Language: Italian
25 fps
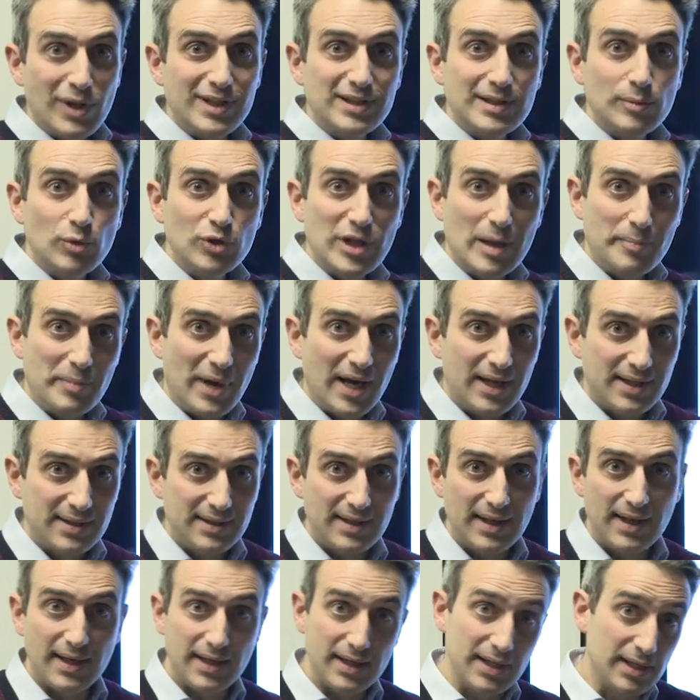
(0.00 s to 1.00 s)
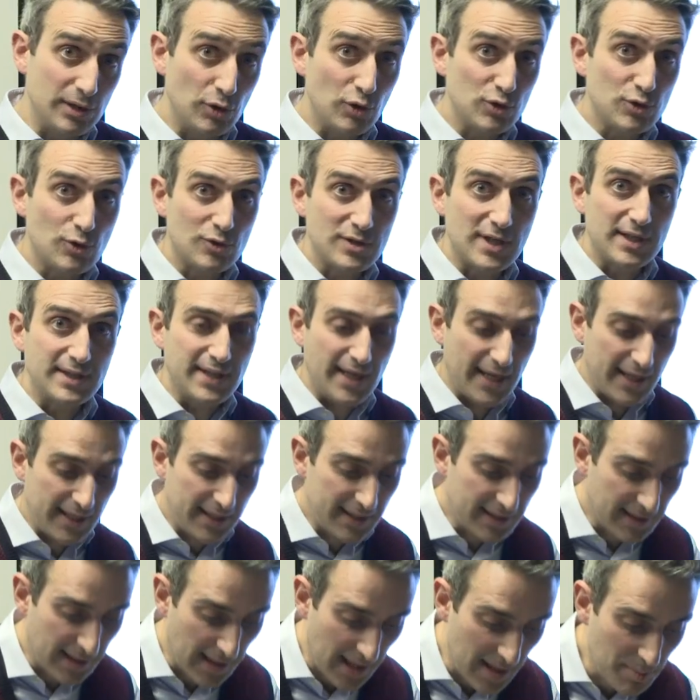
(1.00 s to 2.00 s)
un attimo da parte il nostro
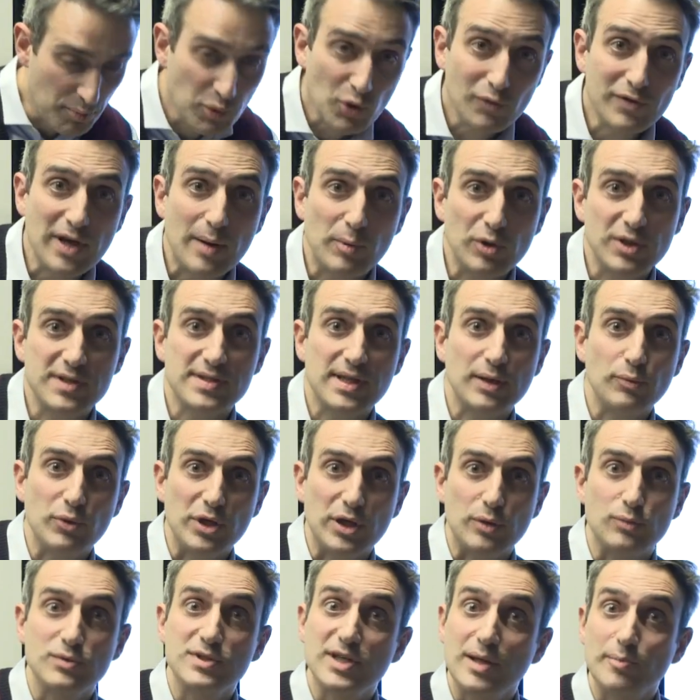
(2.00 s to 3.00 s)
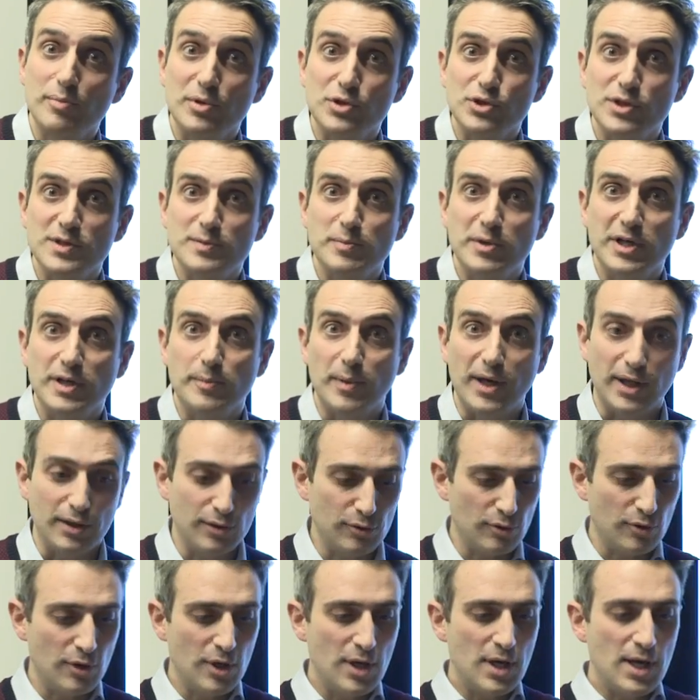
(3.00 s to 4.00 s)
satellite e proviamo ad eseguire un semplice
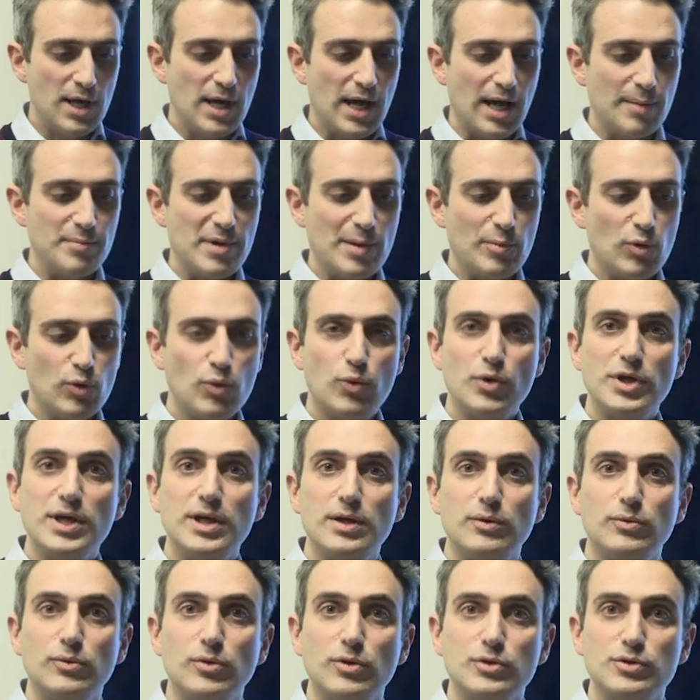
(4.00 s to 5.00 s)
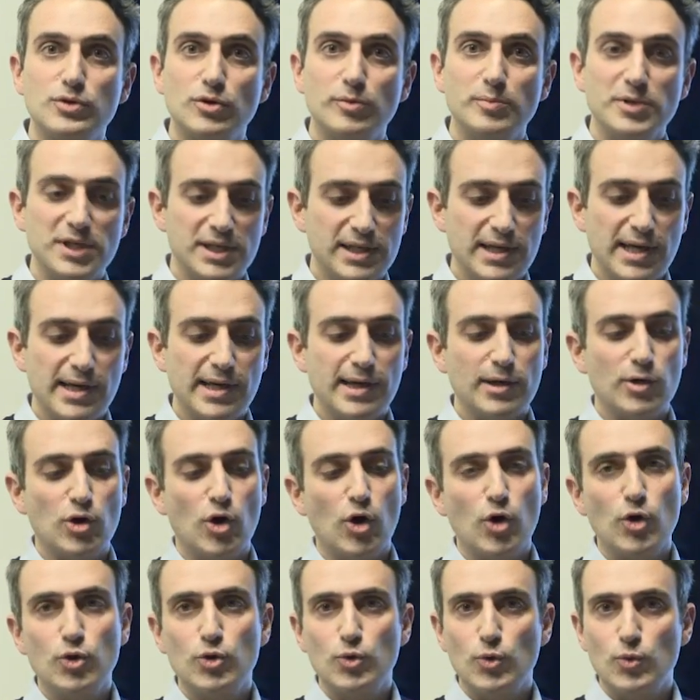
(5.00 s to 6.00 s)
esperimento. Abbiamo qui un nostro bicchiere
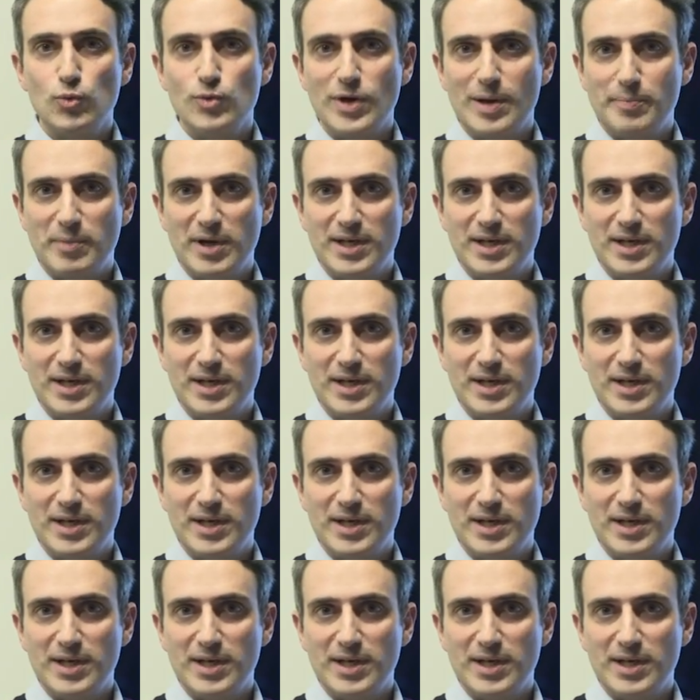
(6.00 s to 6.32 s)
con una